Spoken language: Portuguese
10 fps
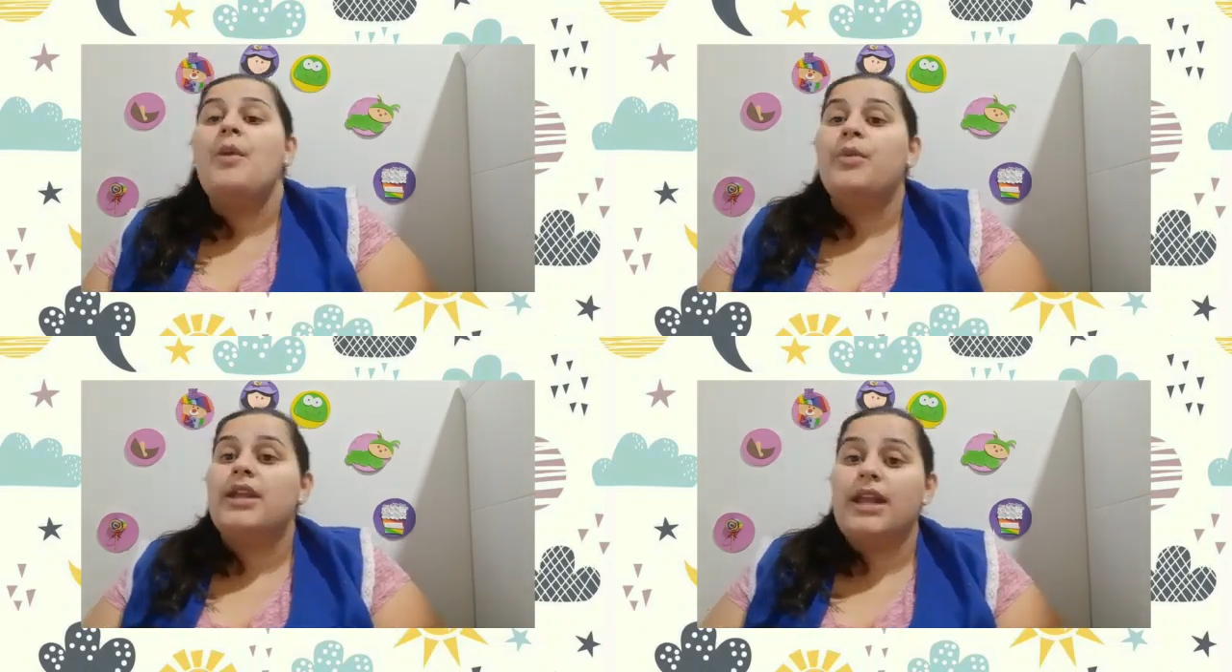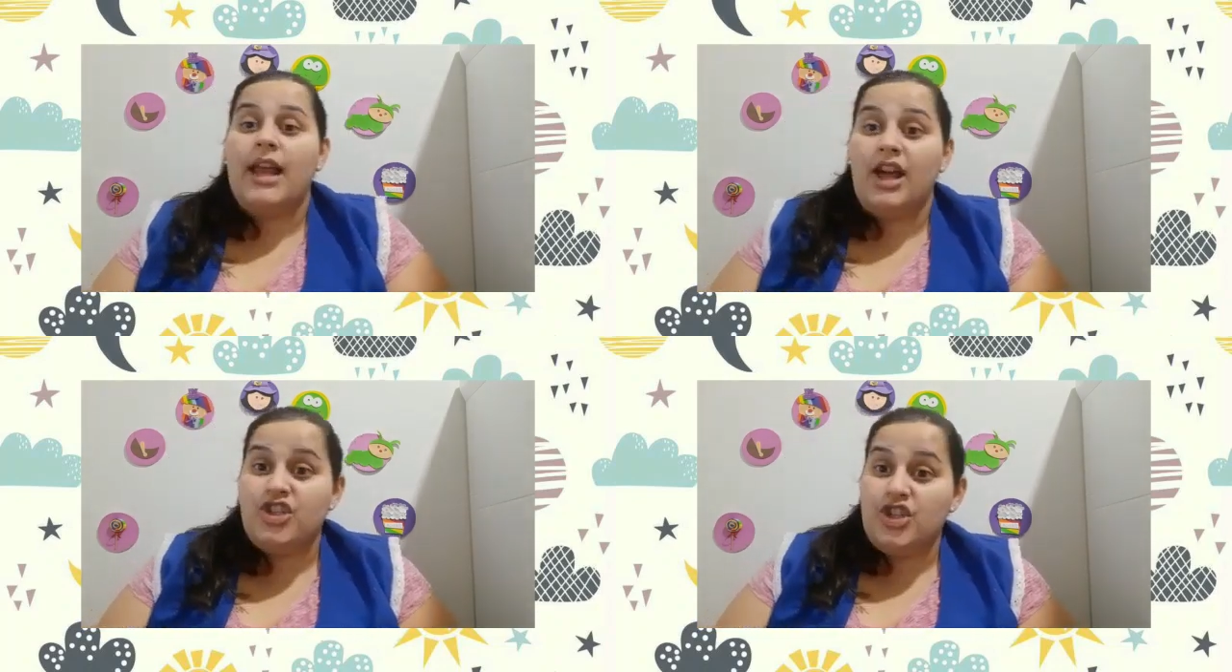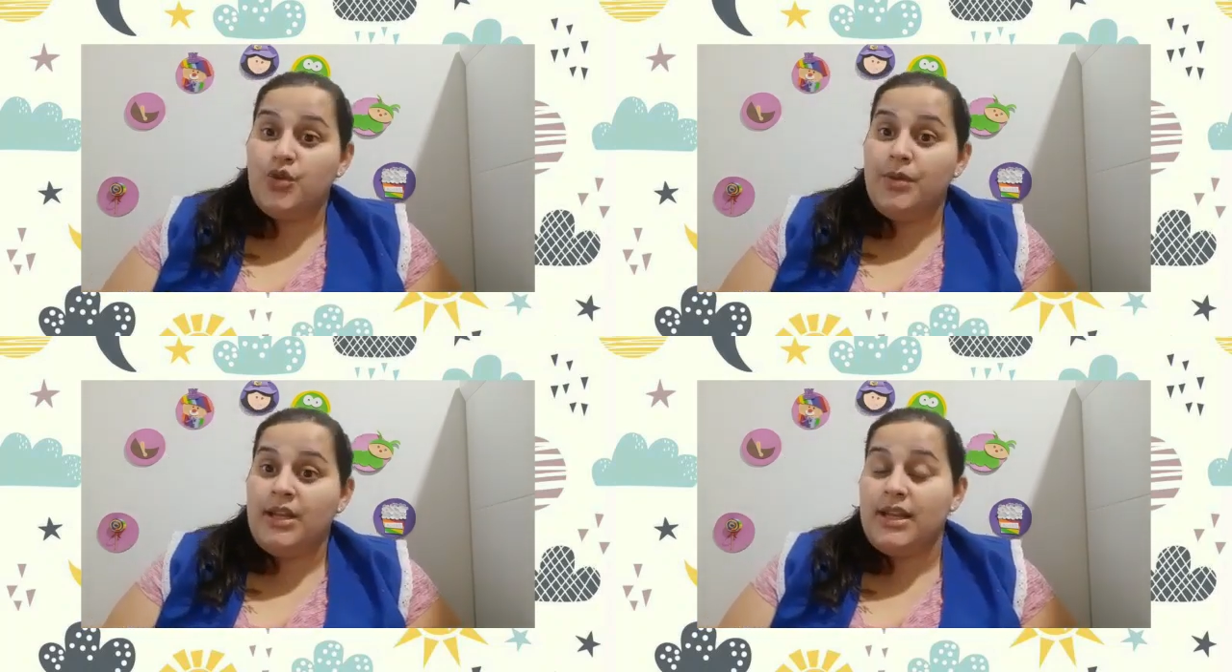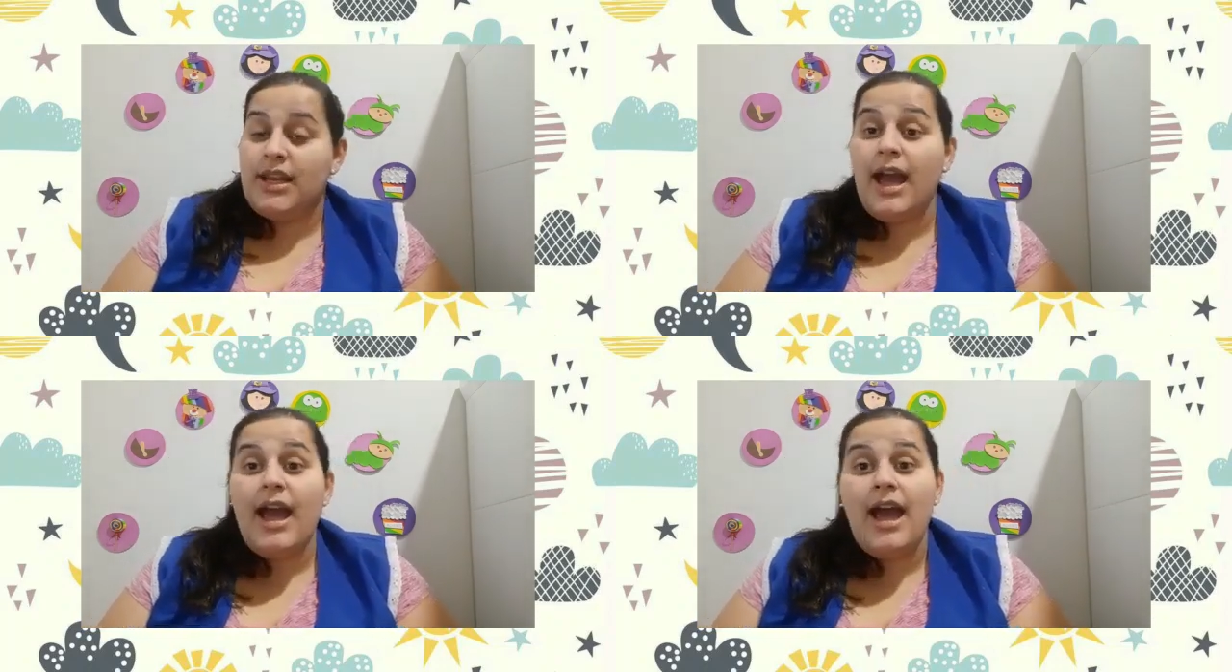porque lá a gente
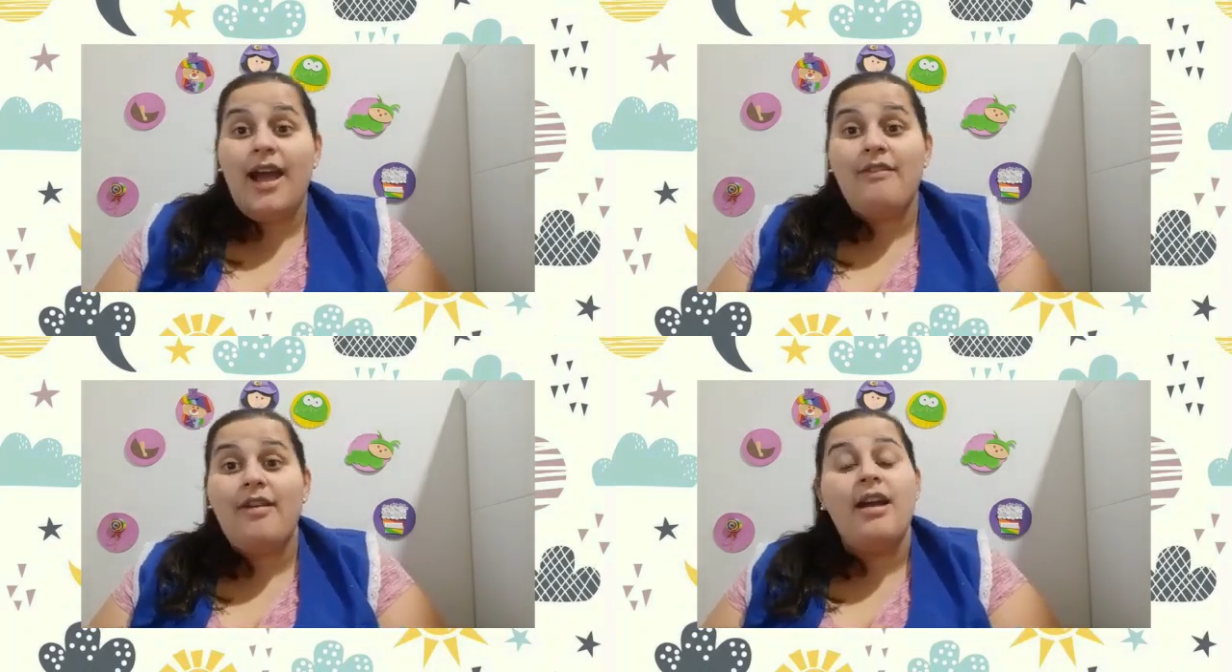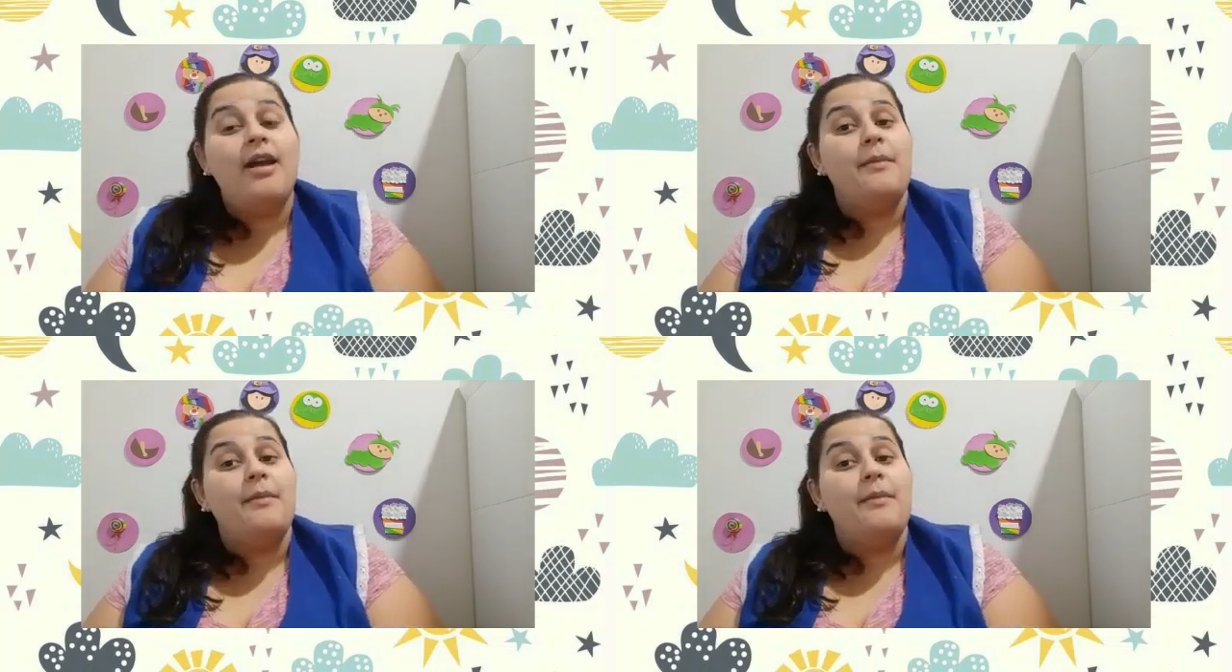brincava,